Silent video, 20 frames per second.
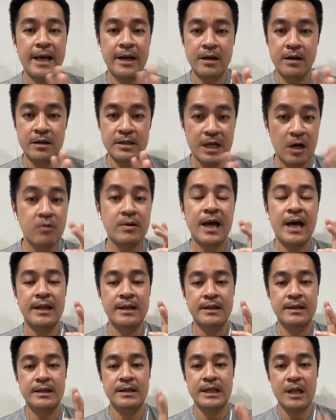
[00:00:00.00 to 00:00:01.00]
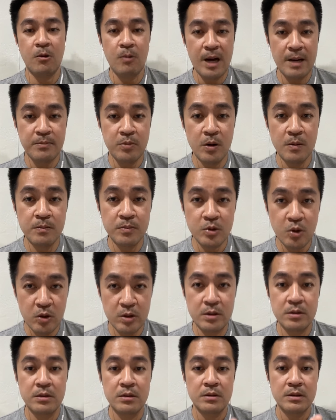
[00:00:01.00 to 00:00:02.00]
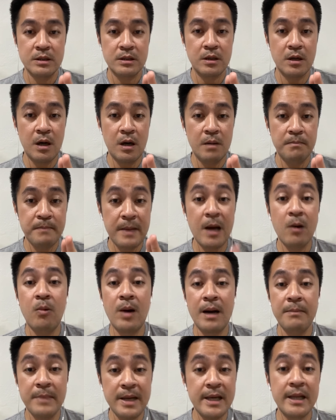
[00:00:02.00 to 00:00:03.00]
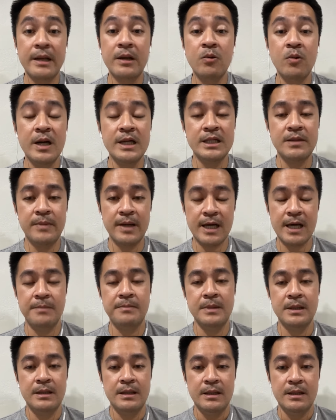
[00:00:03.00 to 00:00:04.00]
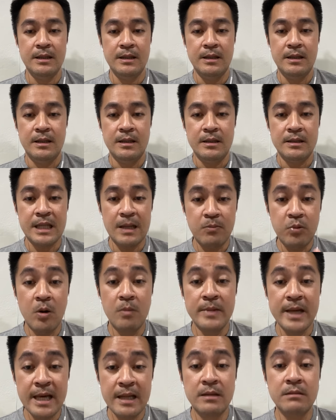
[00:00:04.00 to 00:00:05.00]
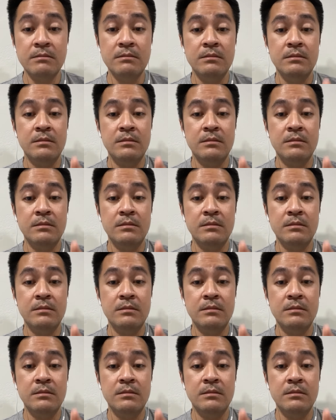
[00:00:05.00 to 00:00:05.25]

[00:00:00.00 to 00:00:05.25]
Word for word: ร่ก็เท่านั้นแต่ว่าผมกดก็แปลว่าไม่เห็นด้วยใช่ไหมครับแต่ผมเห็น